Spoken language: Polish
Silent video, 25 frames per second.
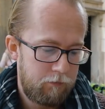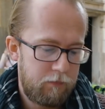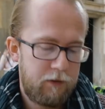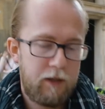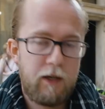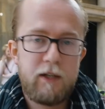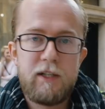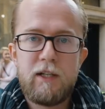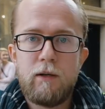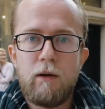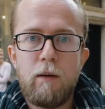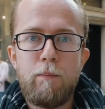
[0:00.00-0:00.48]

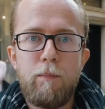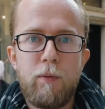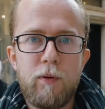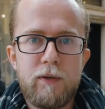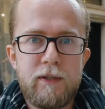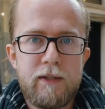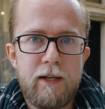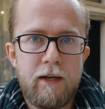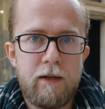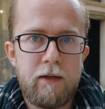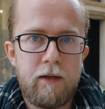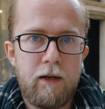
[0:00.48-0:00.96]
Tak działa
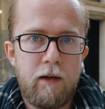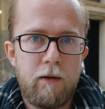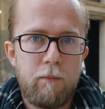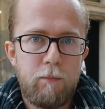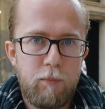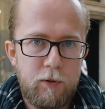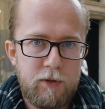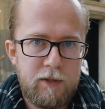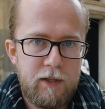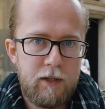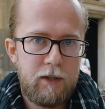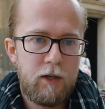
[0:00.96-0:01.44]
pocenie.
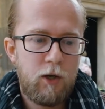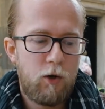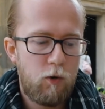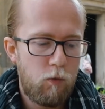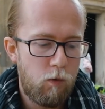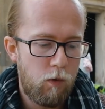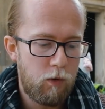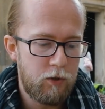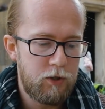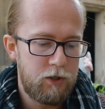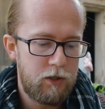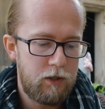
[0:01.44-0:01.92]
Pocenie
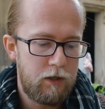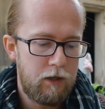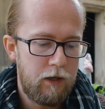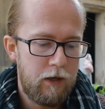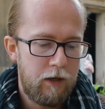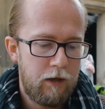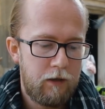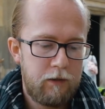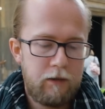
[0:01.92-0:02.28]
chłodzi